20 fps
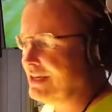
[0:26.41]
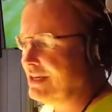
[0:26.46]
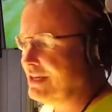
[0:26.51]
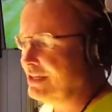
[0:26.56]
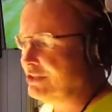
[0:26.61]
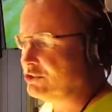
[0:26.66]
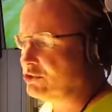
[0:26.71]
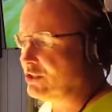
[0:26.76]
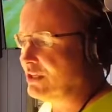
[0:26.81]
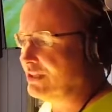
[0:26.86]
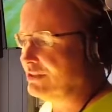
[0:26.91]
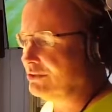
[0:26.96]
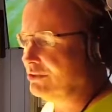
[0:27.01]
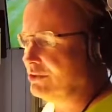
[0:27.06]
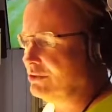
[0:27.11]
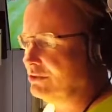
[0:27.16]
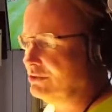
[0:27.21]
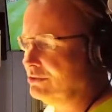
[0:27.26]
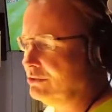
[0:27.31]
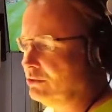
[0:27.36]
Es steht
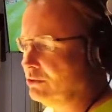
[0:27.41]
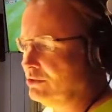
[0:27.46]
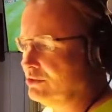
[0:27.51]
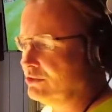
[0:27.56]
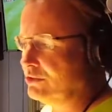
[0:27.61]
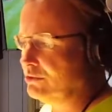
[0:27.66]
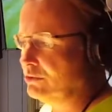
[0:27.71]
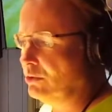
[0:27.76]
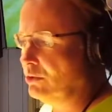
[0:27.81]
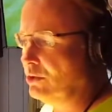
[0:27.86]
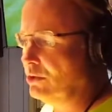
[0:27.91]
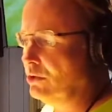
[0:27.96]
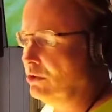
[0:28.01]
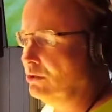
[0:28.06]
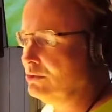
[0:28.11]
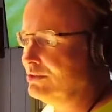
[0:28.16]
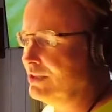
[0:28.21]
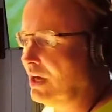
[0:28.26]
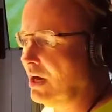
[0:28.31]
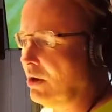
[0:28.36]
noch 0 zu 0
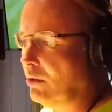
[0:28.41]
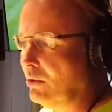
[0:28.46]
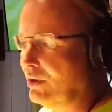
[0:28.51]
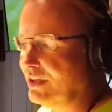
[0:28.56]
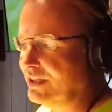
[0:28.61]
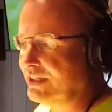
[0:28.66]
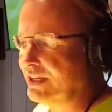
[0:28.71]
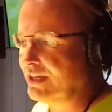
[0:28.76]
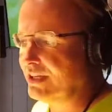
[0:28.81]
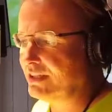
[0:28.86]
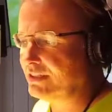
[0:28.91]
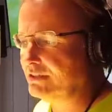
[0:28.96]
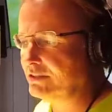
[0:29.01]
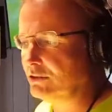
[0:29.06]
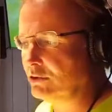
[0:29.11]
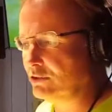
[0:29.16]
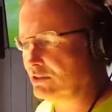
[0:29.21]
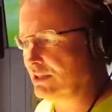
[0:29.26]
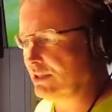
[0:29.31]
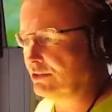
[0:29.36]
und Aue gegen
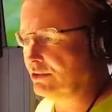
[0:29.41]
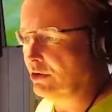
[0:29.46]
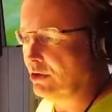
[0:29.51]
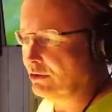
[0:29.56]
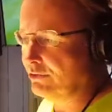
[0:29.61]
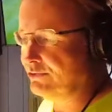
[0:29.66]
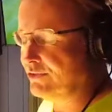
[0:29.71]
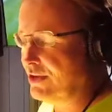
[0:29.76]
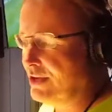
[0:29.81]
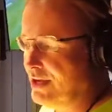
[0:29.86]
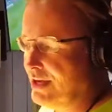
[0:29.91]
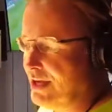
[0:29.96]
Düsseldorf.